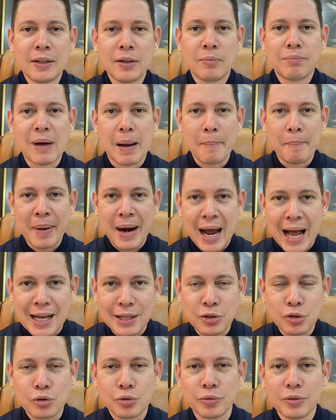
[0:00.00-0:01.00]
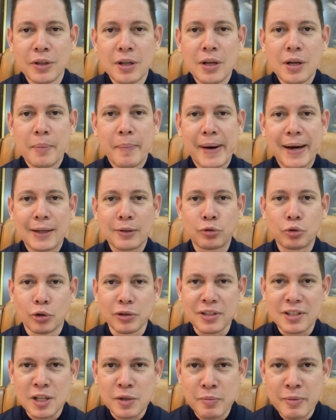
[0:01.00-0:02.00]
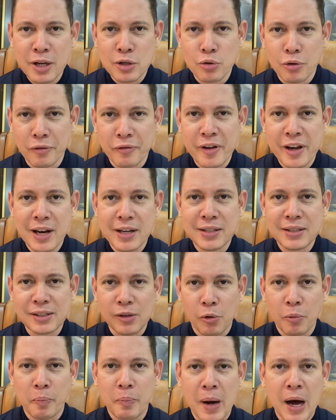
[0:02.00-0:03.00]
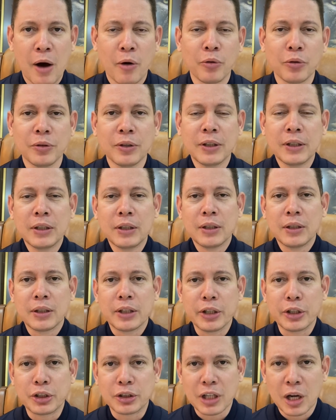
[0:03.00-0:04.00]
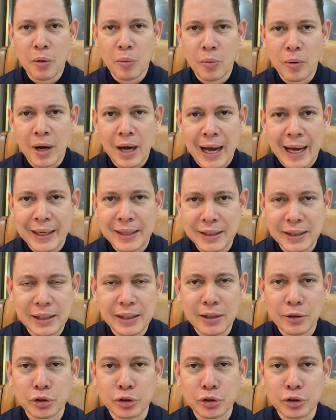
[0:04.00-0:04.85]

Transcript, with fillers: Um abraço para todas as minhas ovelhas de São Paulo que estão aqui.